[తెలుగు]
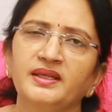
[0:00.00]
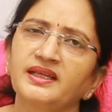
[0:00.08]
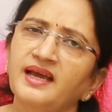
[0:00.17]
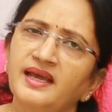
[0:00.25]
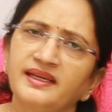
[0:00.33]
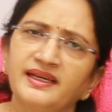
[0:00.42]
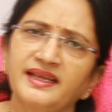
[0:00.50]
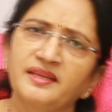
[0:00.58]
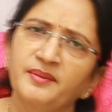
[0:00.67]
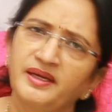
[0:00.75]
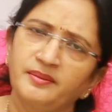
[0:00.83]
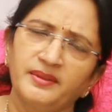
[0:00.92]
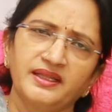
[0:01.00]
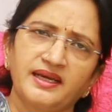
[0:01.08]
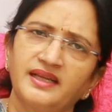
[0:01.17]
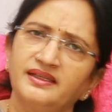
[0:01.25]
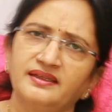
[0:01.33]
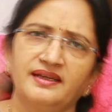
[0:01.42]
మీద కానీ లేదా బెడ్ మీద
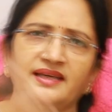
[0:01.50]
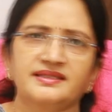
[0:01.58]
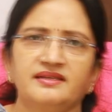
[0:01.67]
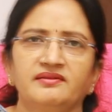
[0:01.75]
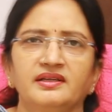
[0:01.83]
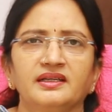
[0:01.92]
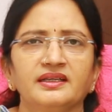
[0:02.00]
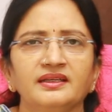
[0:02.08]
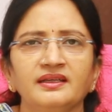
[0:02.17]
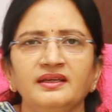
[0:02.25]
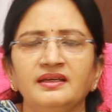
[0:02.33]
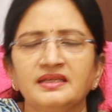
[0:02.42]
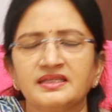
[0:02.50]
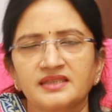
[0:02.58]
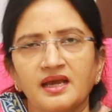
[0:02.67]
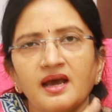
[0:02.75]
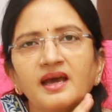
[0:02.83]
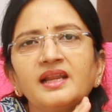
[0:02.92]
కానీ రిలాక్స్ అవ్వండి
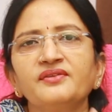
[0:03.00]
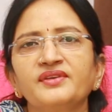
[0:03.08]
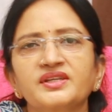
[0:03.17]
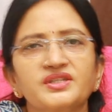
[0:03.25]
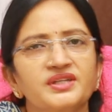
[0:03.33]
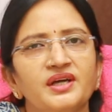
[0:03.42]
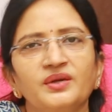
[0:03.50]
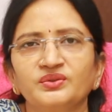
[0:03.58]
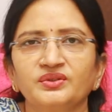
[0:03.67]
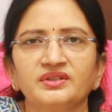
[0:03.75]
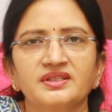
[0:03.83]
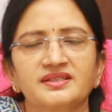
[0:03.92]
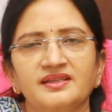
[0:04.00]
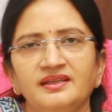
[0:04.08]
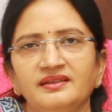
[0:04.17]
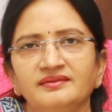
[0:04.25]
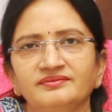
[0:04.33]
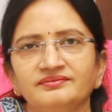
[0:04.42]
చాలా ఫ్రెష్గా అవుతుంది
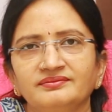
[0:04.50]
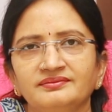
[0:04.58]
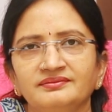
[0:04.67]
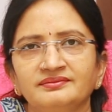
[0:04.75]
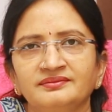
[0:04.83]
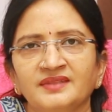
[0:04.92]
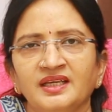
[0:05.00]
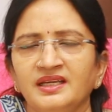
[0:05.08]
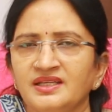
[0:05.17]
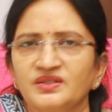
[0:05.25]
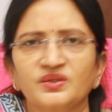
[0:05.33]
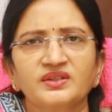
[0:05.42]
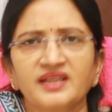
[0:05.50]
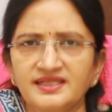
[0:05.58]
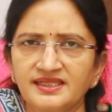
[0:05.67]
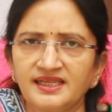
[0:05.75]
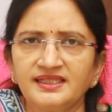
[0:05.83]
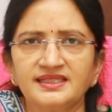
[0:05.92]
స్కిన్ సో
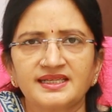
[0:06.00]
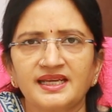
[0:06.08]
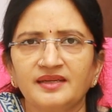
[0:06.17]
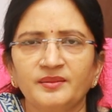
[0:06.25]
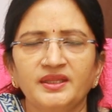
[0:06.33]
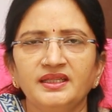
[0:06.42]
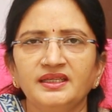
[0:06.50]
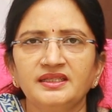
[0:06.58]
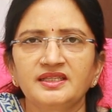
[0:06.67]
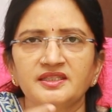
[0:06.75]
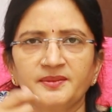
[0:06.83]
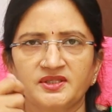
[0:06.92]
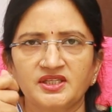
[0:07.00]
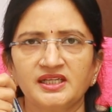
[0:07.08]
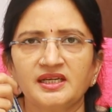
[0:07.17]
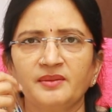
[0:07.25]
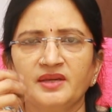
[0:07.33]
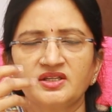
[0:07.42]
తెలుసు కదా చాలామందికి ఇది
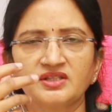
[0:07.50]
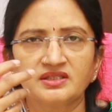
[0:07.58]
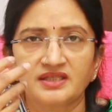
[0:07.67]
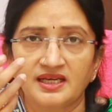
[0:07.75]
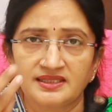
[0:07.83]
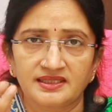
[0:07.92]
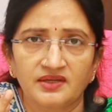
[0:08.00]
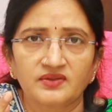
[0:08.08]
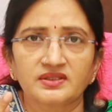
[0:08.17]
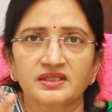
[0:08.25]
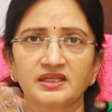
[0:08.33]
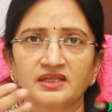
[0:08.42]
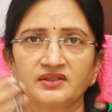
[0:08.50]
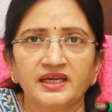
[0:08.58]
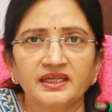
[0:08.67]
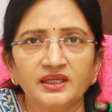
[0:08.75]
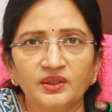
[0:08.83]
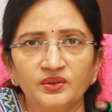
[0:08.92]
స్పెషల్గా మెన్షన్ చేయాల్సిన అవసరం లేదు
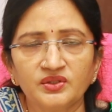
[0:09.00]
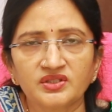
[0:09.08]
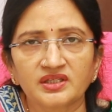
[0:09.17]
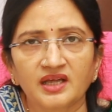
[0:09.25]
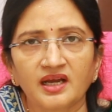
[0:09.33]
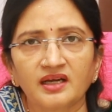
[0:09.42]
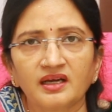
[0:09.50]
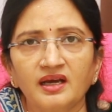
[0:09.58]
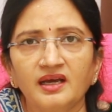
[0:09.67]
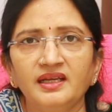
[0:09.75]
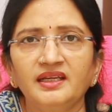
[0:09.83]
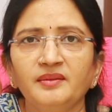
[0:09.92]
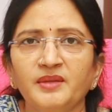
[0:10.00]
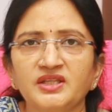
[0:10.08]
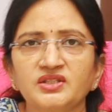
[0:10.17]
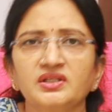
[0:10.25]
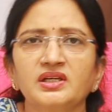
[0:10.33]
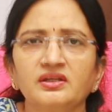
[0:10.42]
ఎండలో నుంచి రాగానే
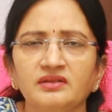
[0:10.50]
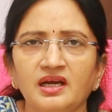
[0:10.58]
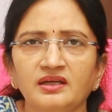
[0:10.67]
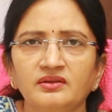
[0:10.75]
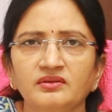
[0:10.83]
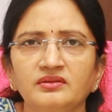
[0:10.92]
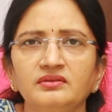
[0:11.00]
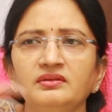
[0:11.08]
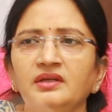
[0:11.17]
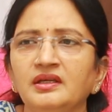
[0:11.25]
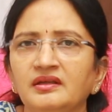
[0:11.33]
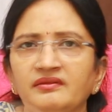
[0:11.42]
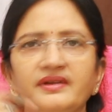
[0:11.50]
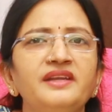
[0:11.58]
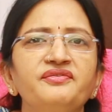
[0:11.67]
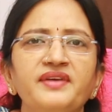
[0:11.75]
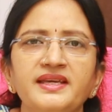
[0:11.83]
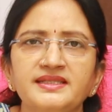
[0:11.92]
మంచినీళ్ళు తాగకూడదు
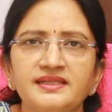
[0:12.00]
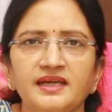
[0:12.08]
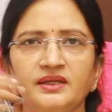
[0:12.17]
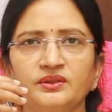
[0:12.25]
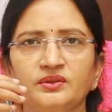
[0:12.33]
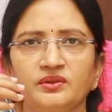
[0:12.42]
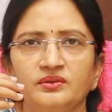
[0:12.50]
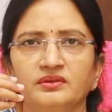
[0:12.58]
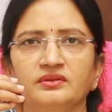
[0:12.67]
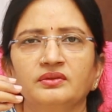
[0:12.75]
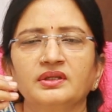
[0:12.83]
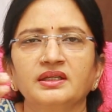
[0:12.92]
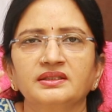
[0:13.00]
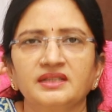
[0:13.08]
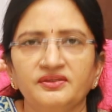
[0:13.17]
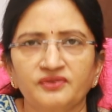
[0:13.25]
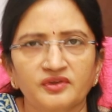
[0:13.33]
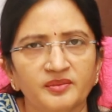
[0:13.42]
వెళ్ళి ఫేస్ కడుక్కోకూడదు ఒక
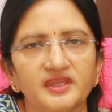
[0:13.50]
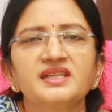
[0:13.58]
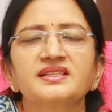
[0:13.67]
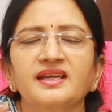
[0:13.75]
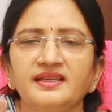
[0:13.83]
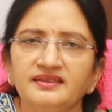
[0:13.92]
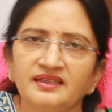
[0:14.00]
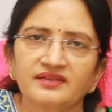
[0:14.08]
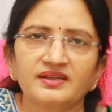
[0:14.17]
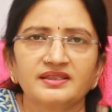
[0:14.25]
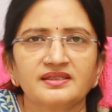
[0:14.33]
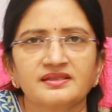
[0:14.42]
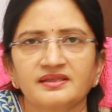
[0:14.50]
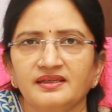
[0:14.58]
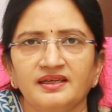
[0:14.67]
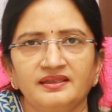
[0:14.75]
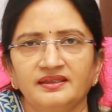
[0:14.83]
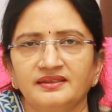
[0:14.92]
త్రీ ఫోర్ మినిట్స్ అయిన తర్వాత
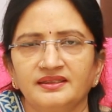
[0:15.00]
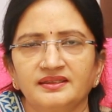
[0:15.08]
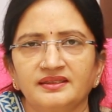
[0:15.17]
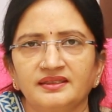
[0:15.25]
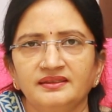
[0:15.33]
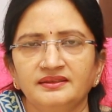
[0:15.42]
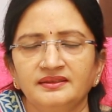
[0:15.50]
చేయాలి అదంతా